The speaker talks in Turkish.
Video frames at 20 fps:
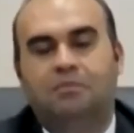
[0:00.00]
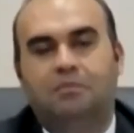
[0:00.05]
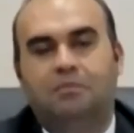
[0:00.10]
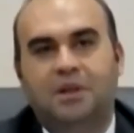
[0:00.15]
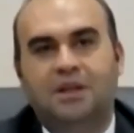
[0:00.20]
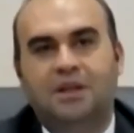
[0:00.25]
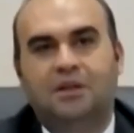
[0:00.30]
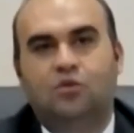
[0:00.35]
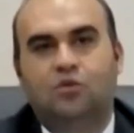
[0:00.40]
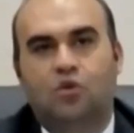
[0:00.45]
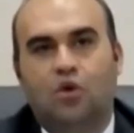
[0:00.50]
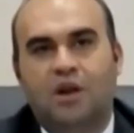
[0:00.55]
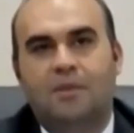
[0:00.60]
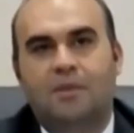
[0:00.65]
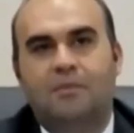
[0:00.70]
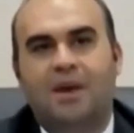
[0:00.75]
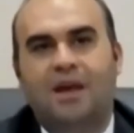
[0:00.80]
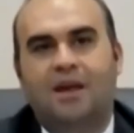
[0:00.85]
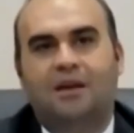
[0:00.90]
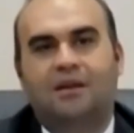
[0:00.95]
bir
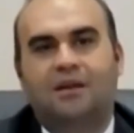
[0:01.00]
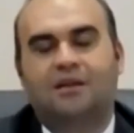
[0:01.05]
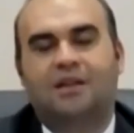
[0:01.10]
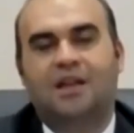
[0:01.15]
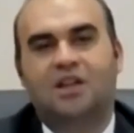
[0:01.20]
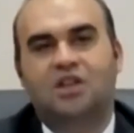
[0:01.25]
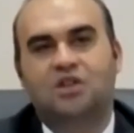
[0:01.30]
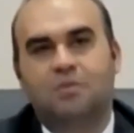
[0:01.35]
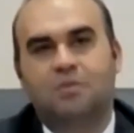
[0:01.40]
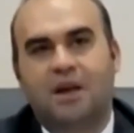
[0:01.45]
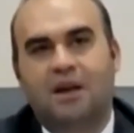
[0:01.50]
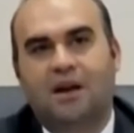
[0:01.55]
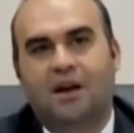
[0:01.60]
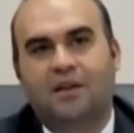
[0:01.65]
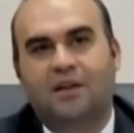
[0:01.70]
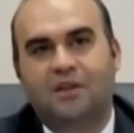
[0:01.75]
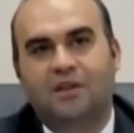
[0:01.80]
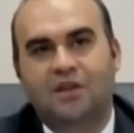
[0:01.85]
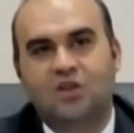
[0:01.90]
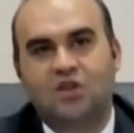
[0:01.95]
döneme geçme
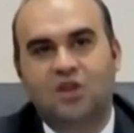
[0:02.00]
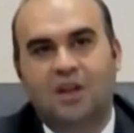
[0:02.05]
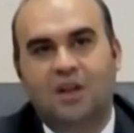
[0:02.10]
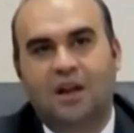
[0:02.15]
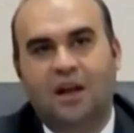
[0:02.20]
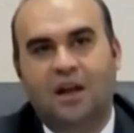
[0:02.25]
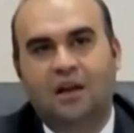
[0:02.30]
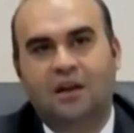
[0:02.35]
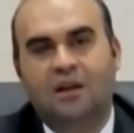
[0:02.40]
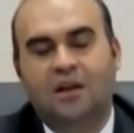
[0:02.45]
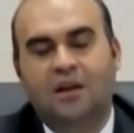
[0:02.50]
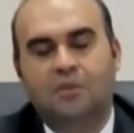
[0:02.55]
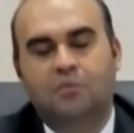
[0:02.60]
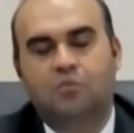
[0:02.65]
anlayışıyla